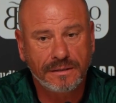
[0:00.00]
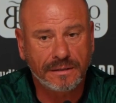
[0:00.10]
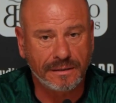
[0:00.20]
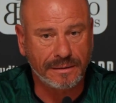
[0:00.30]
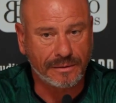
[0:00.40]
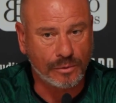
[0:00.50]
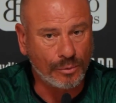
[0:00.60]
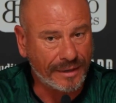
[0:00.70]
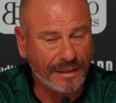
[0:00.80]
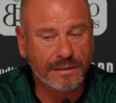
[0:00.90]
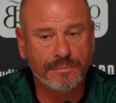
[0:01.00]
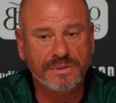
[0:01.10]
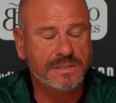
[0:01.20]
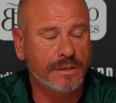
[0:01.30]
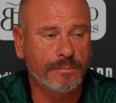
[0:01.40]
eh, com grande
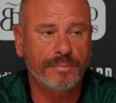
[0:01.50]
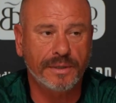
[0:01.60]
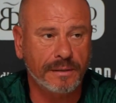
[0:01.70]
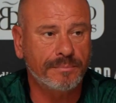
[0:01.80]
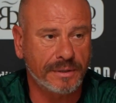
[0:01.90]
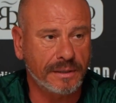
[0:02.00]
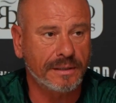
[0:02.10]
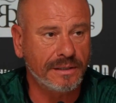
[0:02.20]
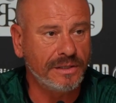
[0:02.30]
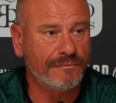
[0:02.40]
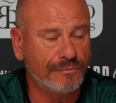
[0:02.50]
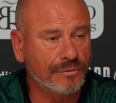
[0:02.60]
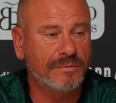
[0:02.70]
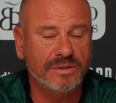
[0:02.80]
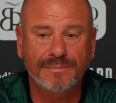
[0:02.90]
ambição para, para, e,
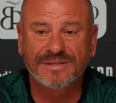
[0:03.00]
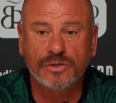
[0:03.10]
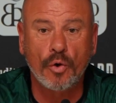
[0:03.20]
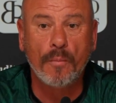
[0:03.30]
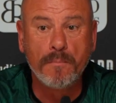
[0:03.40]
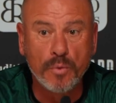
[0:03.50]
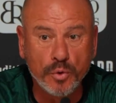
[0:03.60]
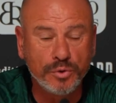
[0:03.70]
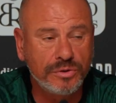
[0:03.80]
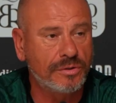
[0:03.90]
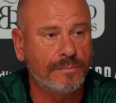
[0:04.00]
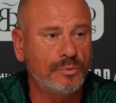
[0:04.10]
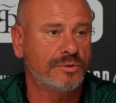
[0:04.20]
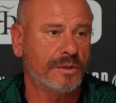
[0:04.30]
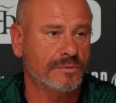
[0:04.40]
fundamentalmente, com muita,
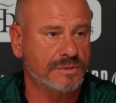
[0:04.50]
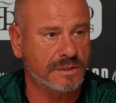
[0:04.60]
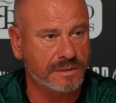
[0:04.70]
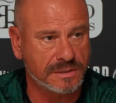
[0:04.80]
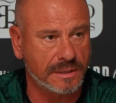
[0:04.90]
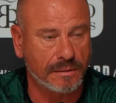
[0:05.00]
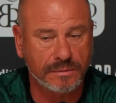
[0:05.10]
muita concentração.